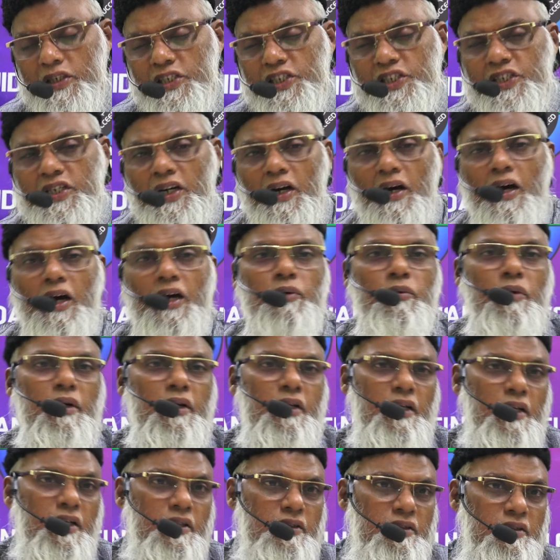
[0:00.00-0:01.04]
इशार
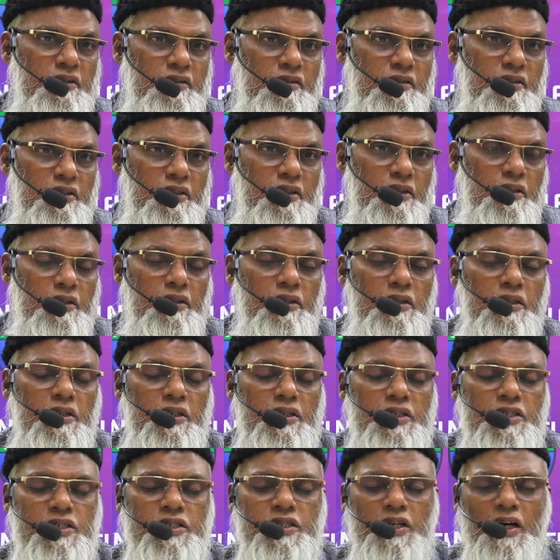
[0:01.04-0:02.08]
वाली हदीस थी
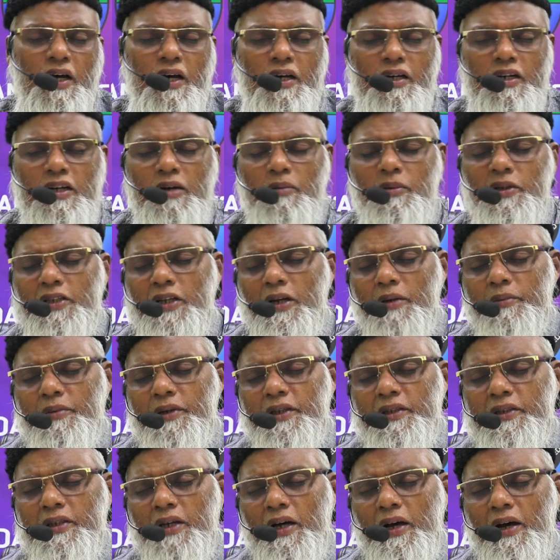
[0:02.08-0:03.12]
इशार का मतलब
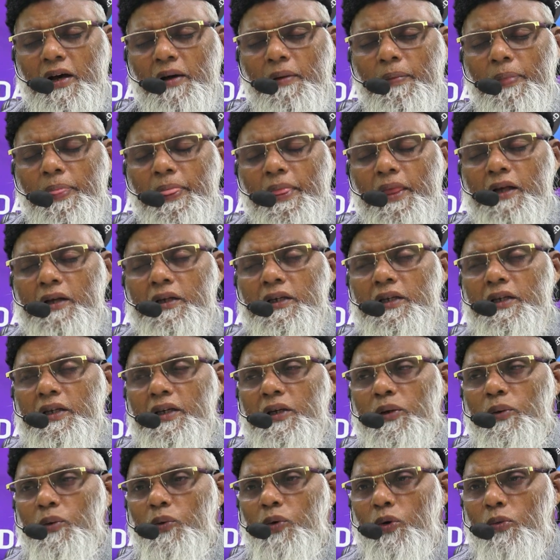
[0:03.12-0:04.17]
ये था
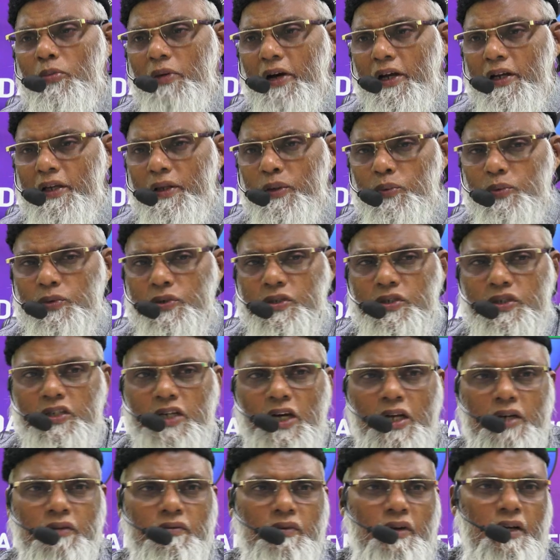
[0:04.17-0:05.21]
कि कुर्बानी को जो
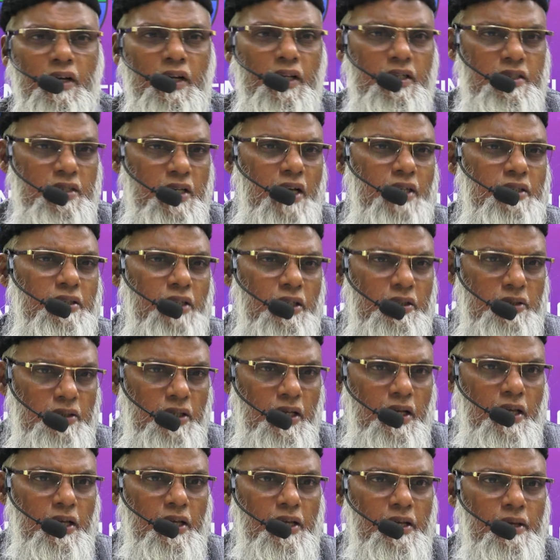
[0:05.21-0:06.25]
जानवर ले जाया
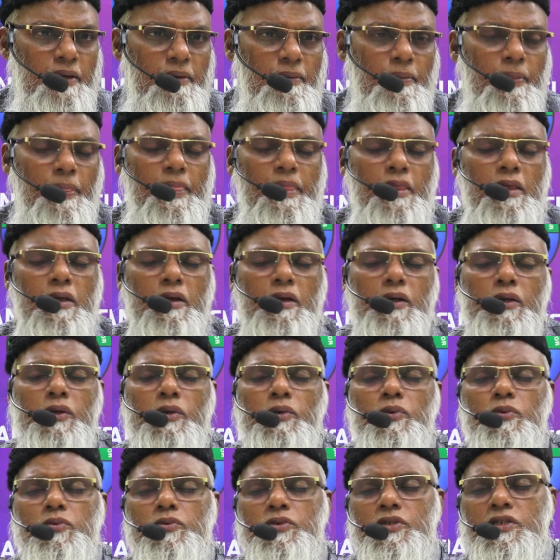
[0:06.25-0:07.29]
जाता है
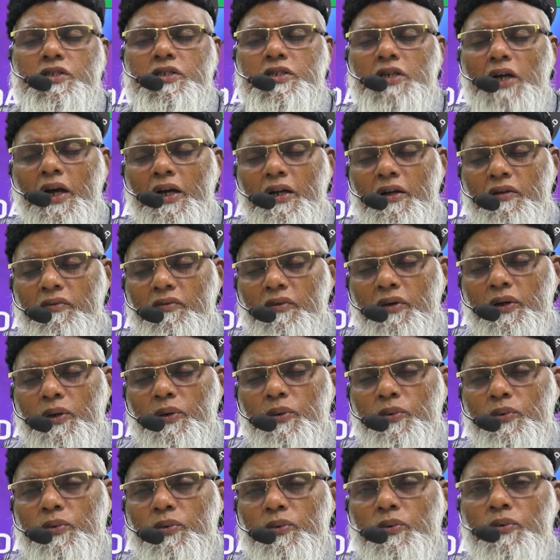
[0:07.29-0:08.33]
उस जानवर
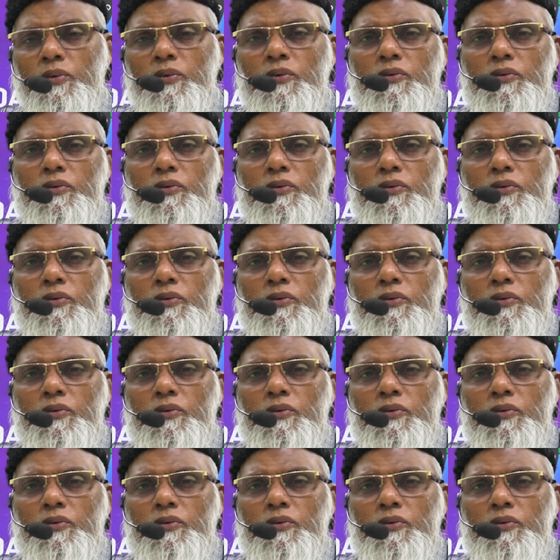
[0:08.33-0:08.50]
को